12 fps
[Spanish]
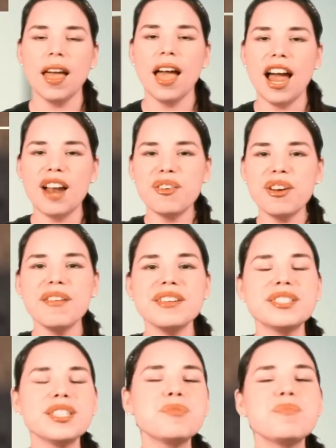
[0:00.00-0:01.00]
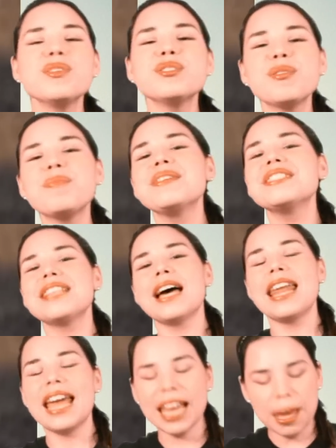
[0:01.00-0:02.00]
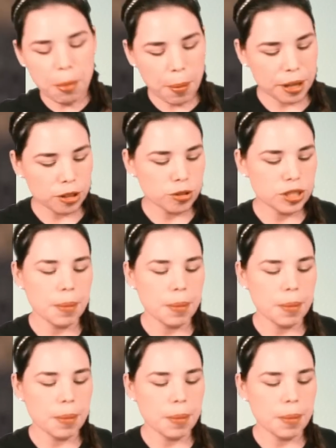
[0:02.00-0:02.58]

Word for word: ¿Alguna vez te has puesto a pensar en qué momento